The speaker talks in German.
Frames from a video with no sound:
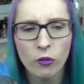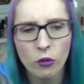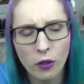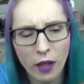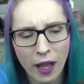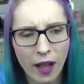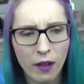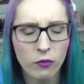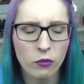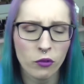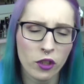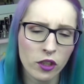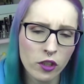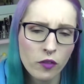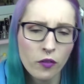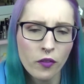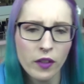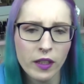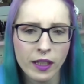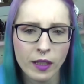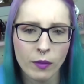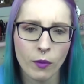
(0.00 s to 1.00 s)
Für Coverage
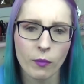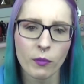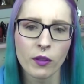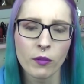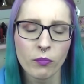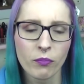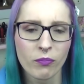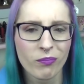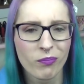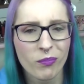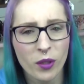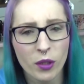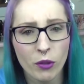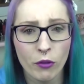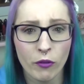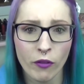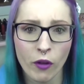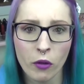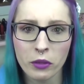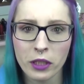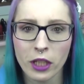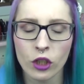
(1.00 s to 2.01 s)
finde ich immer mit Mineral
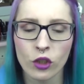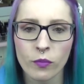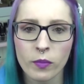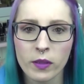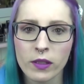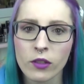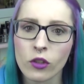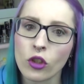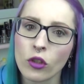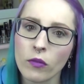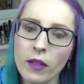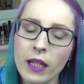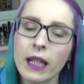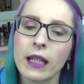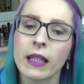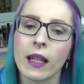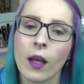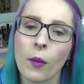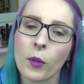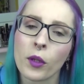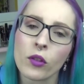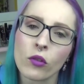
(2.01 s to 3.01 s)
Foundation ein bisschen
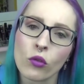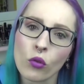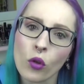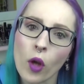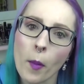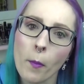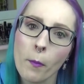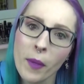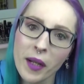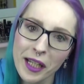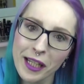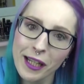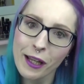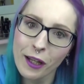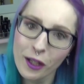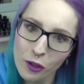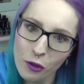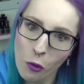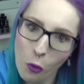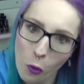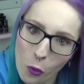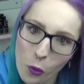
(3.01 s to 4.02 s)
schwierig, aber zur
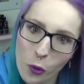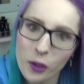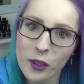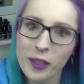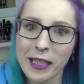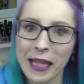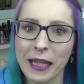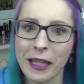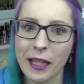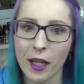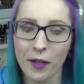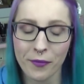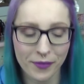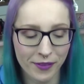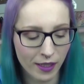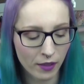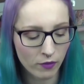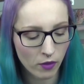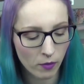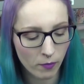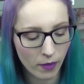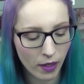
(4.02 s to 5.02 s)
mittleren hohen Deckkraft,
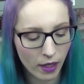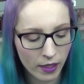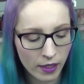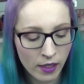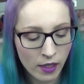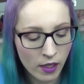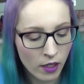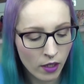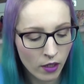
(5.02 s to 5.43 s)
sagen wir mal.